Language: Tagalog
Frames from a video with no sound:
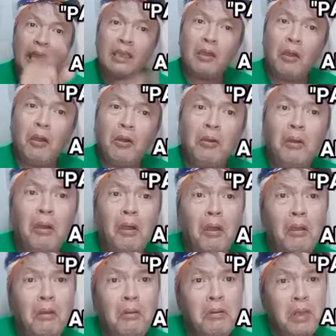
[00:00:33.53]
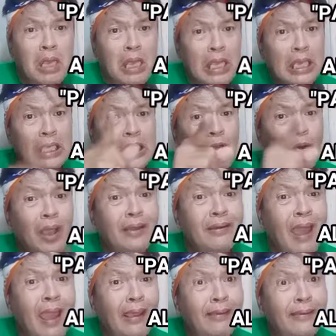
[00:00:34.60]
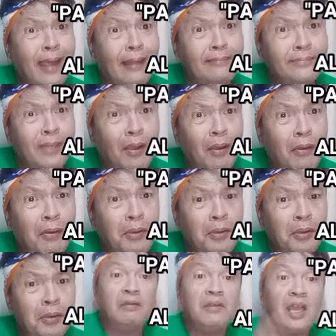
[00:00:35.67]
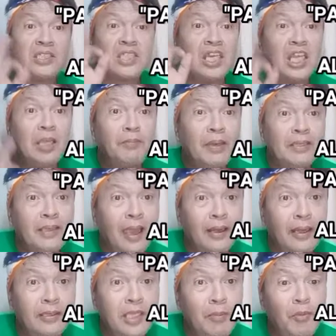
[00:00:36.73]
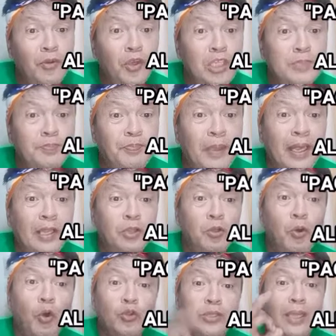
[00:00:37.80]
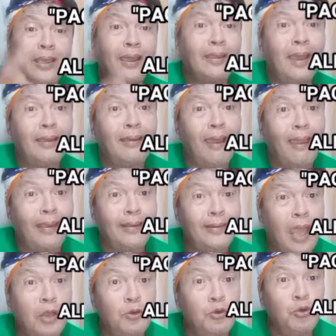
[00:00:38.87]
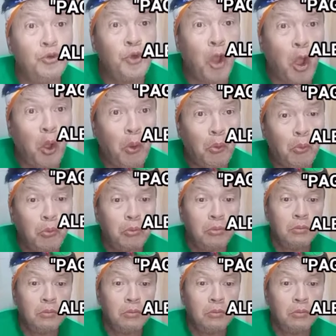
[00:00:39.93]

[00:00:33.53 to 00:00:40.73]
Ay, oo, oh, oh, ikaw ay naengkanto. Nasa nibangga ng demonyong espiritu o di kayaga ay nanuno.